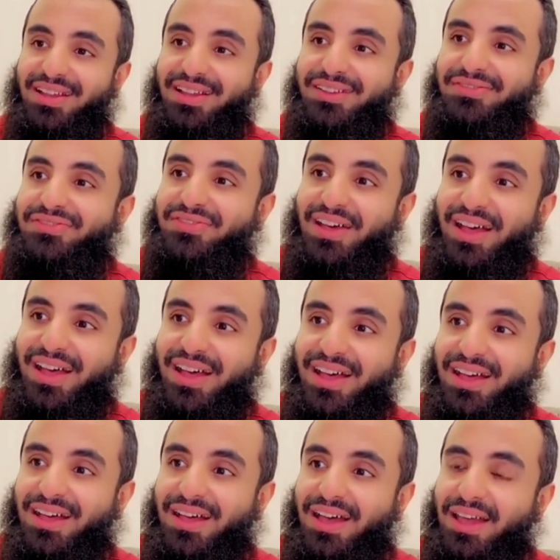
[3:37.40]

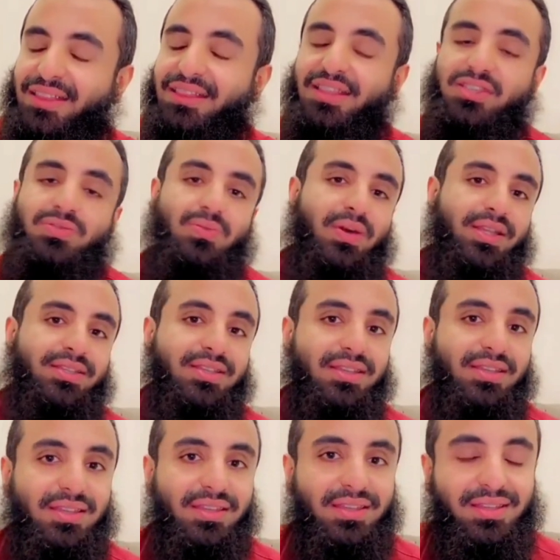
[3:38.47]
فأنت لست
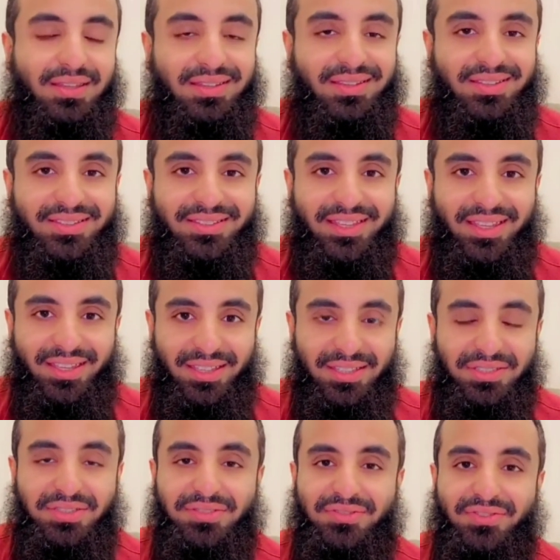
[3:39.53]
وحدك
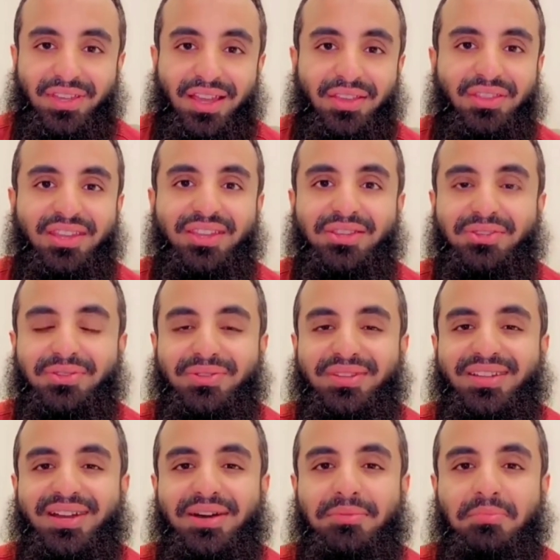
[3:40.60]
تعيش في هذه
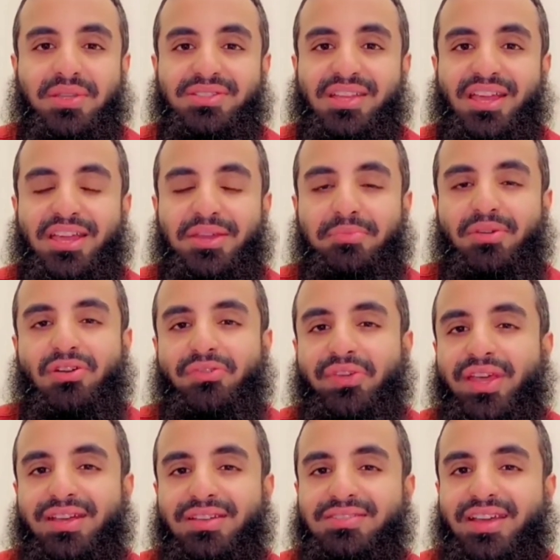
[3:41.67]
الدنيا مصائبها
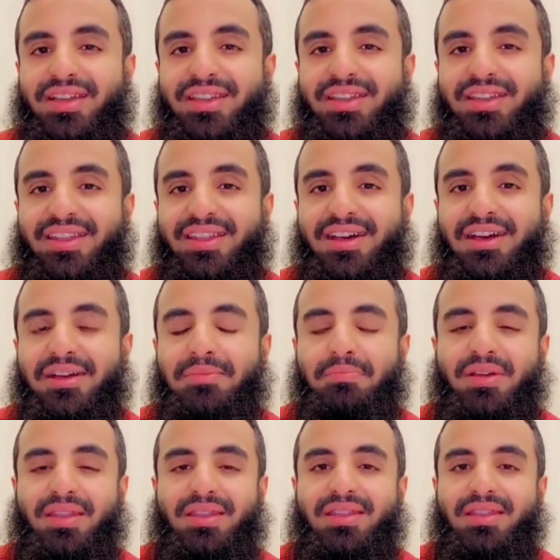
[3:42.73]
وبأحزانها
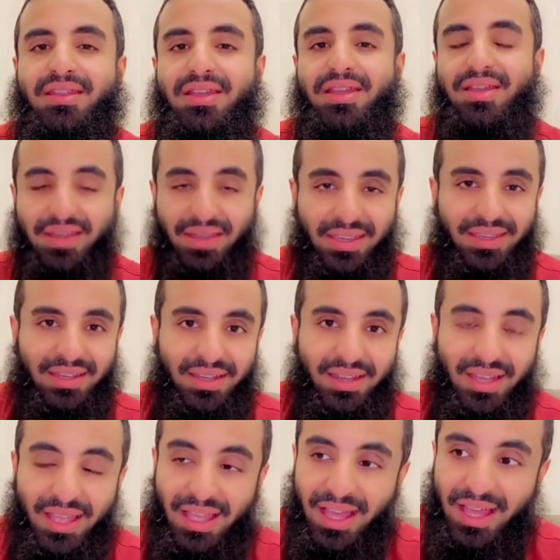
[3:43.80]
بل قيل
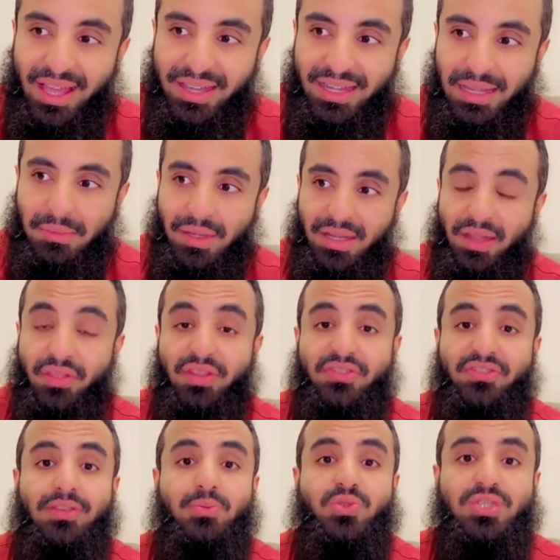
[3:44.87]
أن من نظر
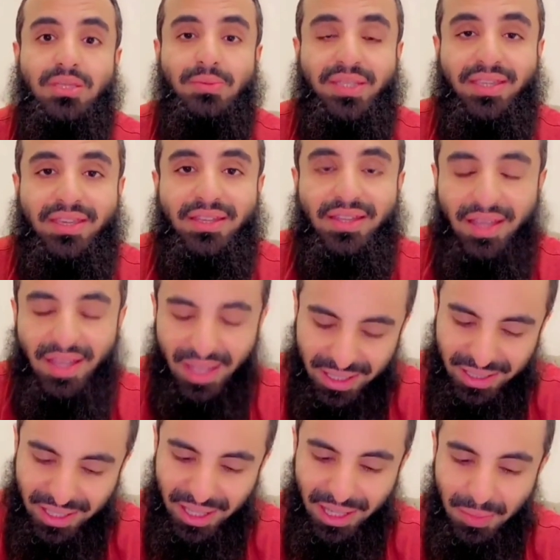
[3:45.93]
في مصيبة غيره
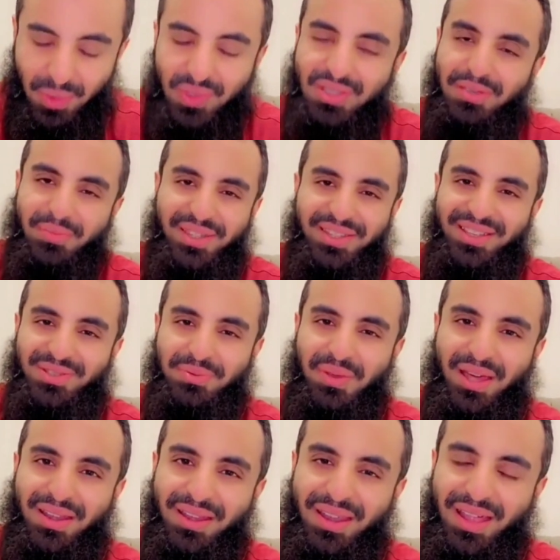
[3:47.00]
هانت عليه مصيبته
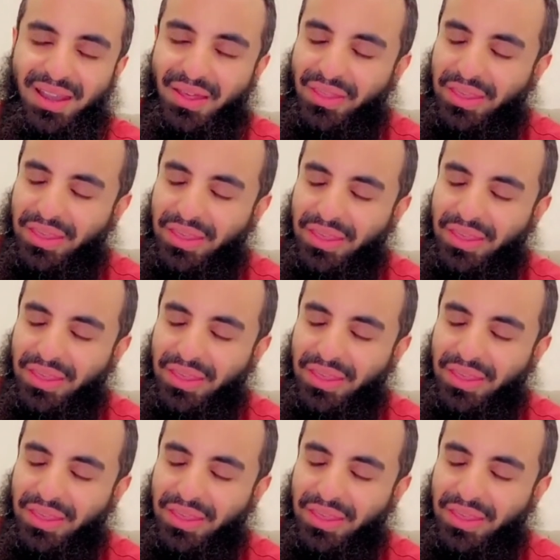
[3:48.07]
سبحان الله العظيم